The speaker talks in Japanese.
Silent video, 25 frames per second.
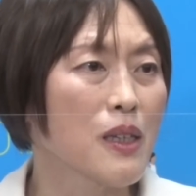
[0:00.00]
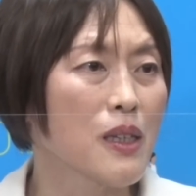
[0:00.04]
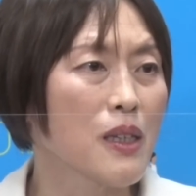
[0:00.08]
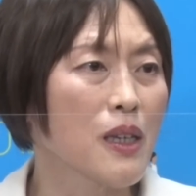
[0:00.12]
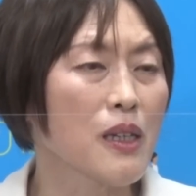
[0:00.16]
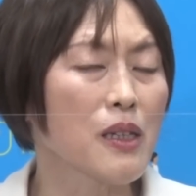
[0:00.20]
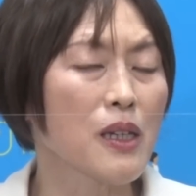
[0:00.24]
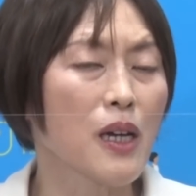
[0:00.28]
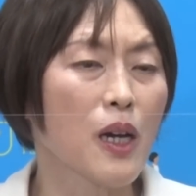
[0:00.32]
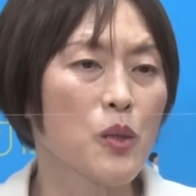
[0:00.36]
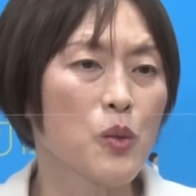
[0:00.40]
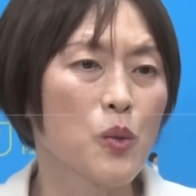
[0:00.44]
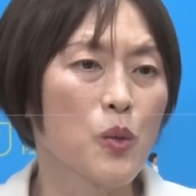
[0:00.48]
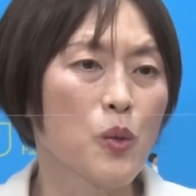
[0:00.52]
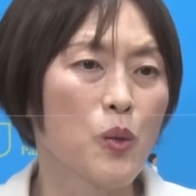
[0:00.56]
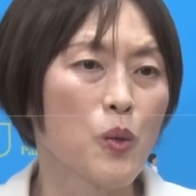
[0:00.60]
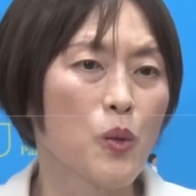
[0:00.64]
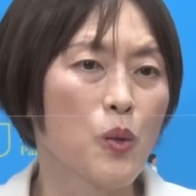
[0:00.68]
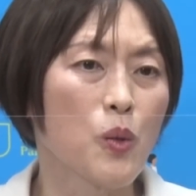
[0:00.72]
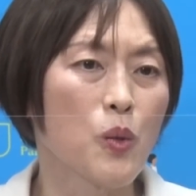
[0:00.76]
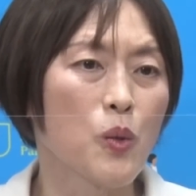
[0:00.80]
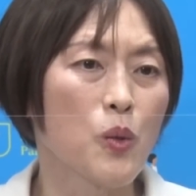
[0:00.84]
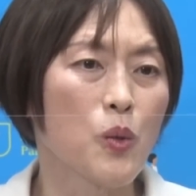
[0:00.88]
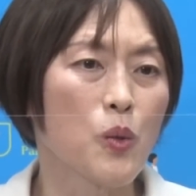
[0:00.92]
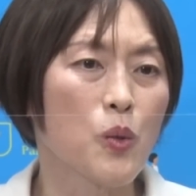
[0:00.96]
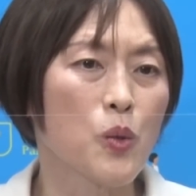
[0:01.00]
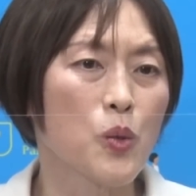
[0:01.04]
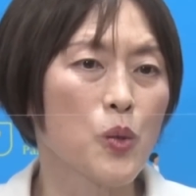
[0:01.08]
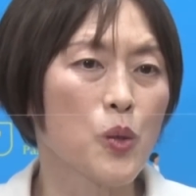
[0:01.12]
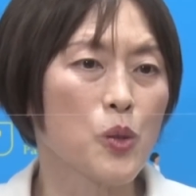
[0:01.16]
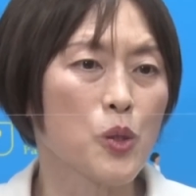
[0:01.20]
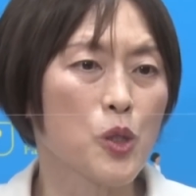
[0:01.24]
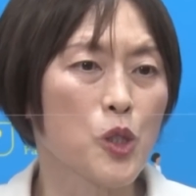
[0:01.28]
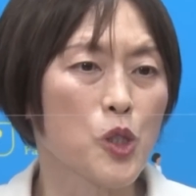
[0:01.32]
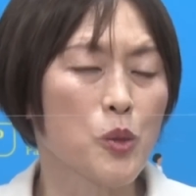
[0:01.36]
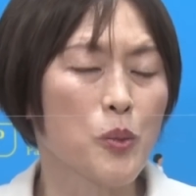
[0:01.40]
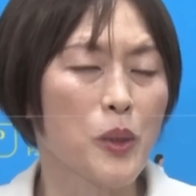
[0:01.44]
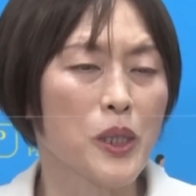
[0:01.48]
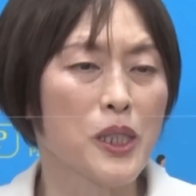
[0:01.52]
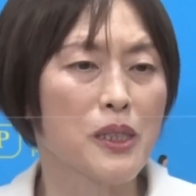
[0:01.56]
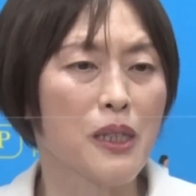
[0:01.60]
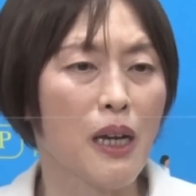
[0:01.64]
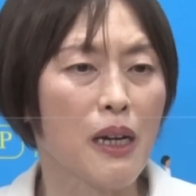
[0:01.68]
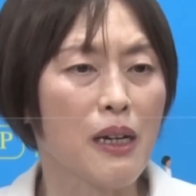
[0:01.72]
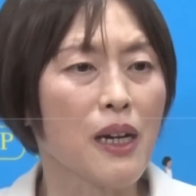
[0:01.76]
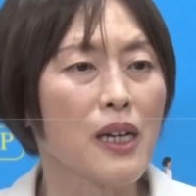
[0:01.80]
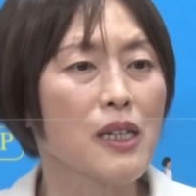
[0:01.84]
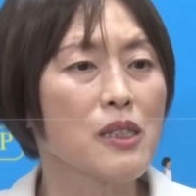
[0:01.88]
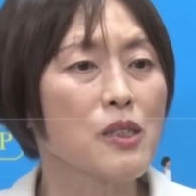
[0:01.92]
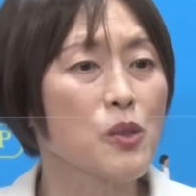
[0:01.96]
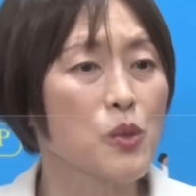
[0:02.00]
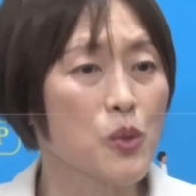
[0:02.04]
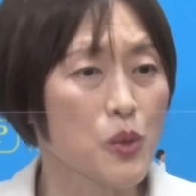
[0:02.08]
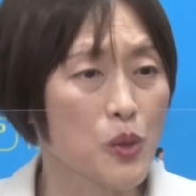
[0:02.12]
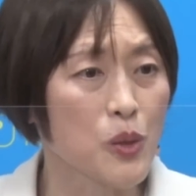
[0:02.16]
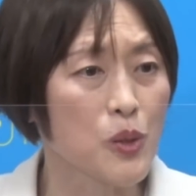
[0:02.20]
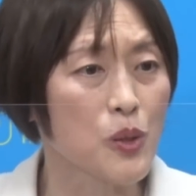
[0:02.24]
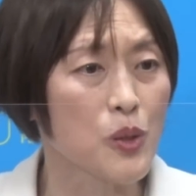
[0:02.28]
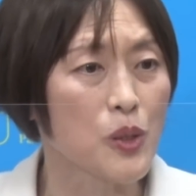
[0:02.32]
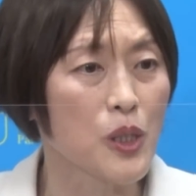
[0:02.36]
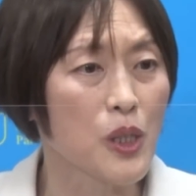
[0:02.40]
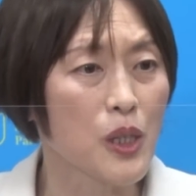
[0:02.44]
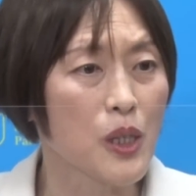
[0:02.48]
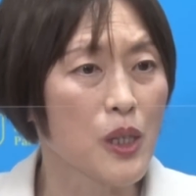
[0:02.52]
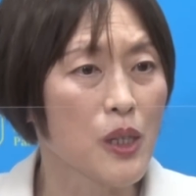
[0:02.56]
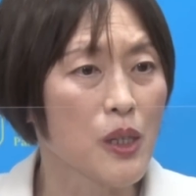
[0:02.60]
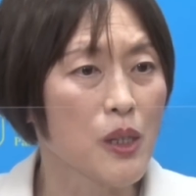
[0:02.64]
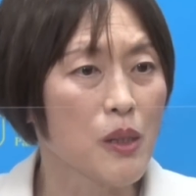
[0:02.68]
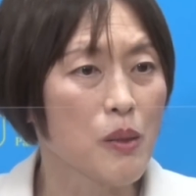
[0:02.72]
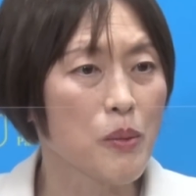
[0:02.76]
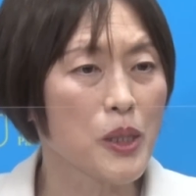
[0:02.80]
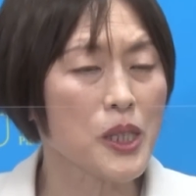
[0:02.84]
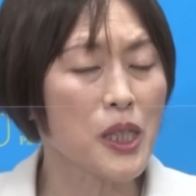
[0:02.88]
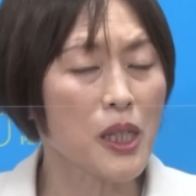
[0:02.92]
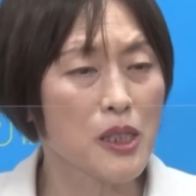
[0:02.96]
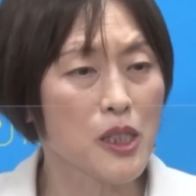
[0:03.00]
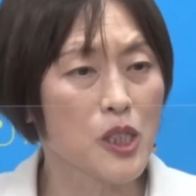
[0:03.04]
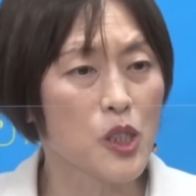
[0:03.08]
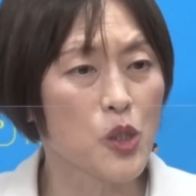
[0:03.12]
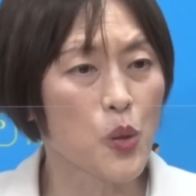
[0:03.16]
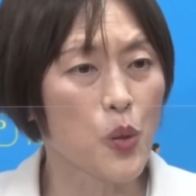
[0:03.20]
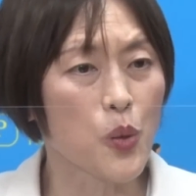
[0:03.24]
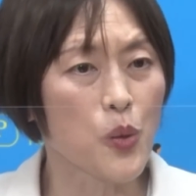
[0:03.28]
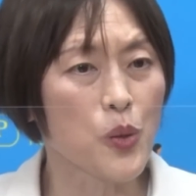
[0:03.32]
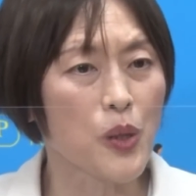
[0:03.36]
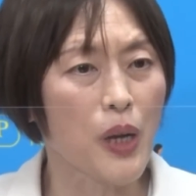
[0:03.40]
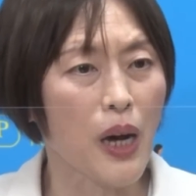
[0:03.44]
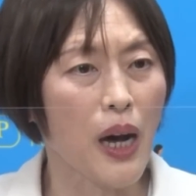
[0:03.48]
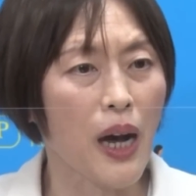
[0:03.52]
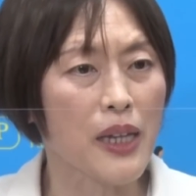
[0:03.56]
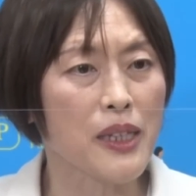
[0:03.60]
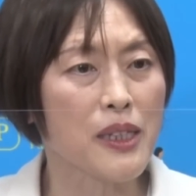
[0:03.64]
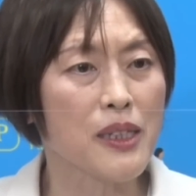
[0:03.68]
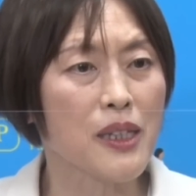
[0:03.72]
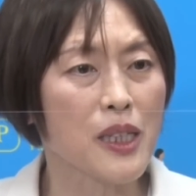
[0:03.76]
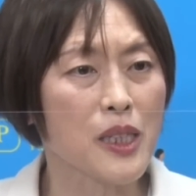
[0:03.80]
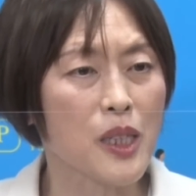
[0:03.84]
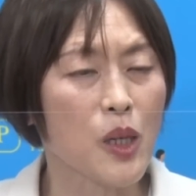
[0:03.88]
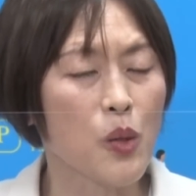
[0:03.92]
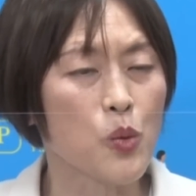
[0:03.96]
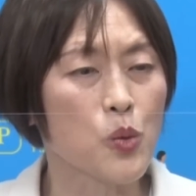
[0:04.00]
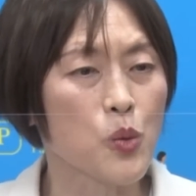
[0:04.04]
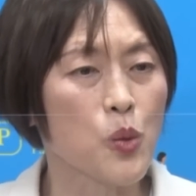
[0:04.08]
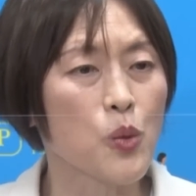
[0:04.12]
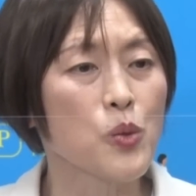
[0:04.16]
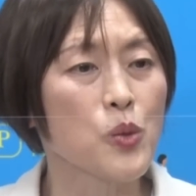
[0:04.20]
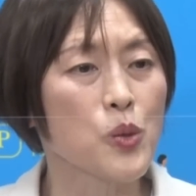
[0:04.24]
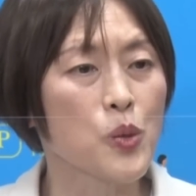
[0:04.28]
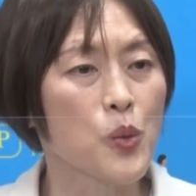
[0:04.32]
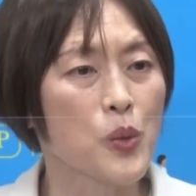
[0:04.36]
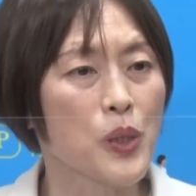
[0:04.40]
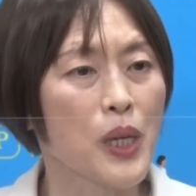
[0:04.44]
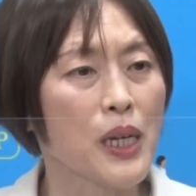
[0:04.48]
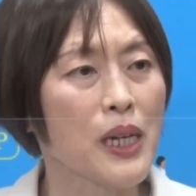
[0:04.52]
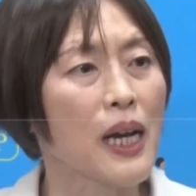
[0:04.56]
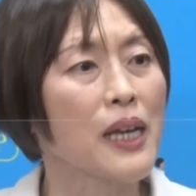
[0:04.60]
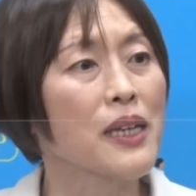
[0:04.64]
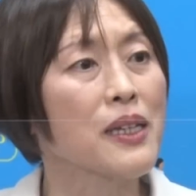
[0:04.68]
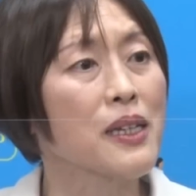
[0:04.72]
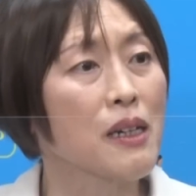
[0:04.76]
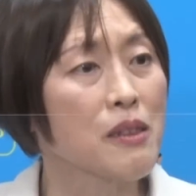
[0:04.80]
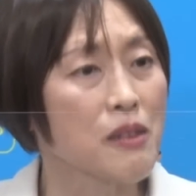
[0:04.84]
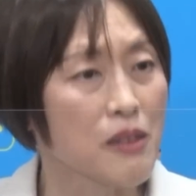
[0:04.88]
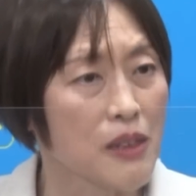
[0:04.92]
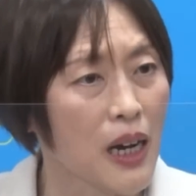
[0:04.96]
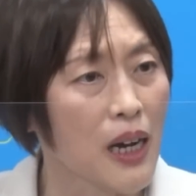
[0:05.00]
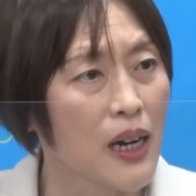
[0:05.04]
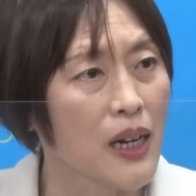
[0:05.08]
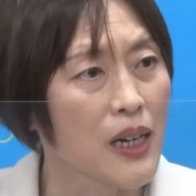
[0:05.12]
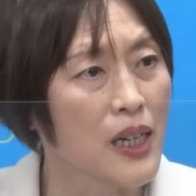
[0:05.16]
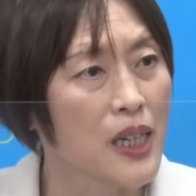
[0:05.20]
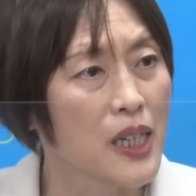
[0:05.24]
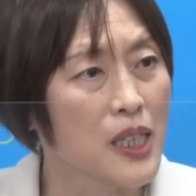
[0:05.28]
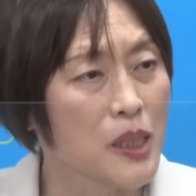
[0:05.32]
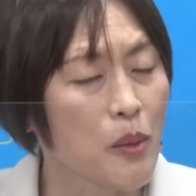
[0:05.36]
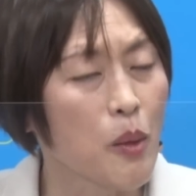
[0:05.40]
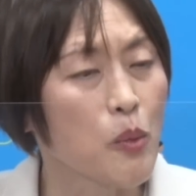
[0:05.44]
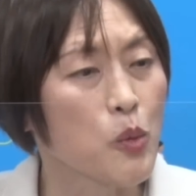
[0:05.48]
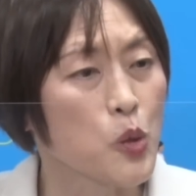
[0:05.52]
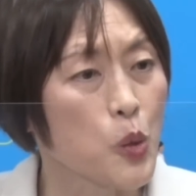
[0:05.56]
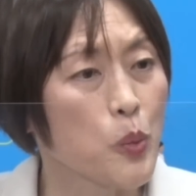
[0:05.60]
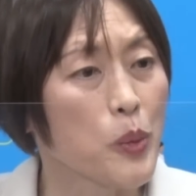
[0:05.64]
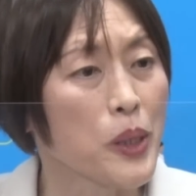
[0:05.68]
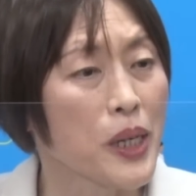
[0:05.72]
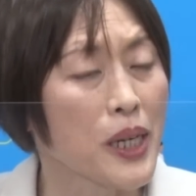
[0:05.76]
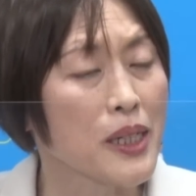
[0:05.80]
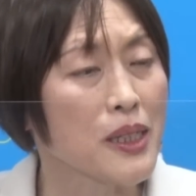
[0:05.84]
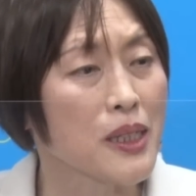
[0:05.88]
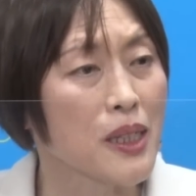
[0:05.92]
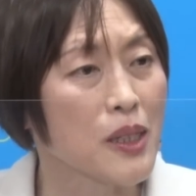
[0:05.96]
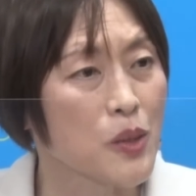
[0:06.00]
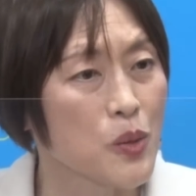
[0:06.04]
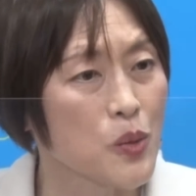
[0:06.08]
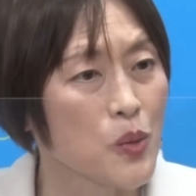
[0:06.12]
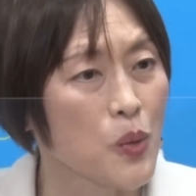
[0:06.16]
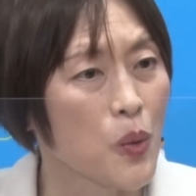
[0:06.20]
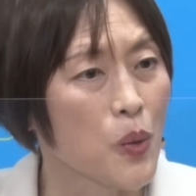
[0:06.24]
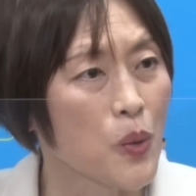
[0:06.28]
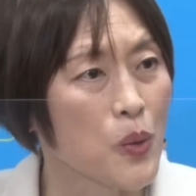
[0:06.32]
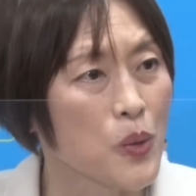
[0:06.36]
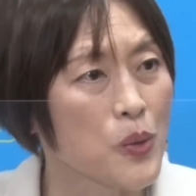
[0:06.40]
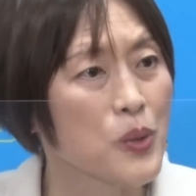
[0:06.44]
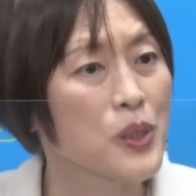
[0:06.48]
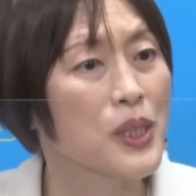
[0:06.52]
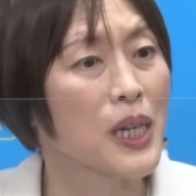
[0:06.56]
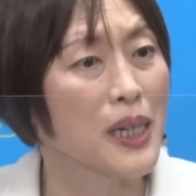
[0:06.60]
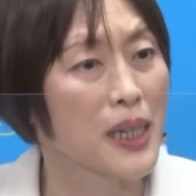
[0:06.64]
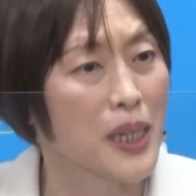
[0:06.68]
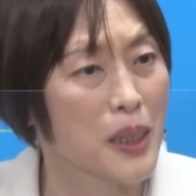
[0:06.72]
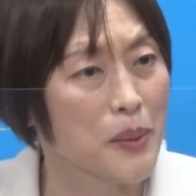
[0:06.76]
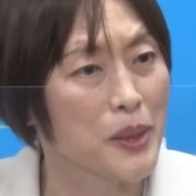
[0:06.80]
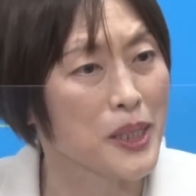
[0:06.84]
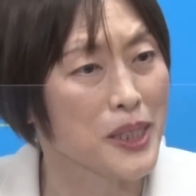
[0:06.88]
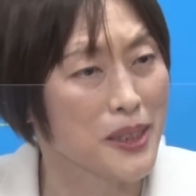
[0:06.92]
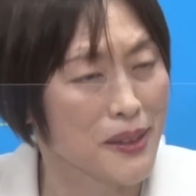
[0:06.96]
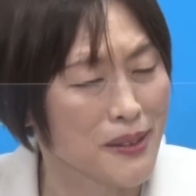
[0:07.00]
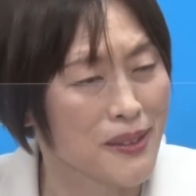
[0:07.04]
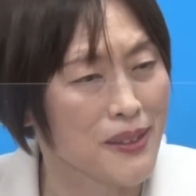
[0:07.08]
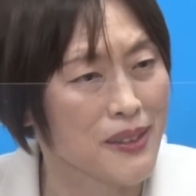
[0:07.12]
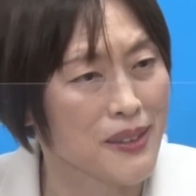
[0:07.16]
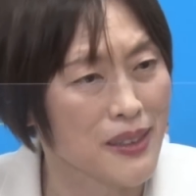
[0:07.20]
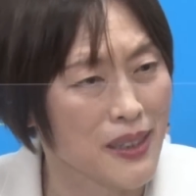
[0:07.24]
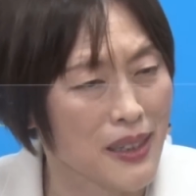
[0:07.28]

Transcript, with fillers: やはりあのこの行き詰まり打開するまさに日本の在り方を問うような改革が今求められているというふうに考えます。